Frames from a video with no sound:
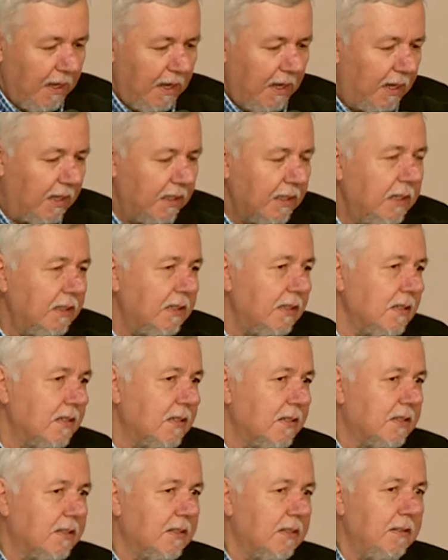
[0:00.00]
Ale jeden
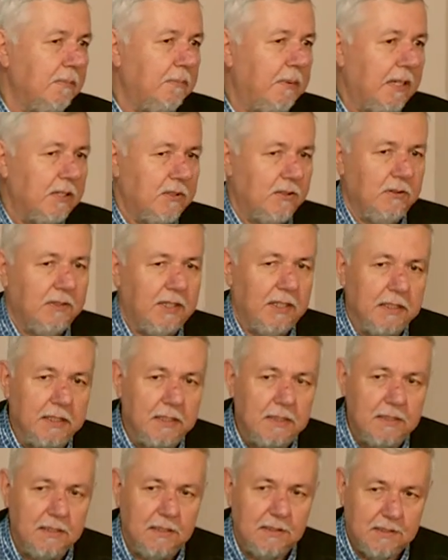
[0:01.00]
z bardzo
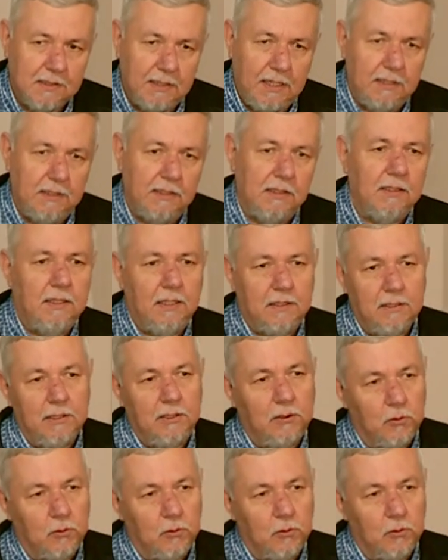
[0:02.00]
takich znanych dla tych,